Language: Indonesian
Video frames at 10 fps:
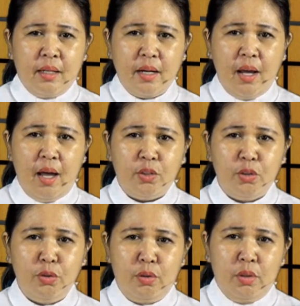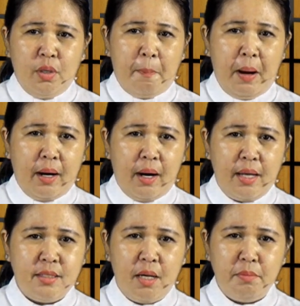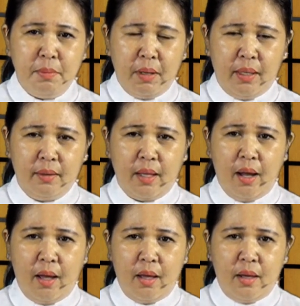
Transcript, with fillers: Karena aku, para raja memerintah,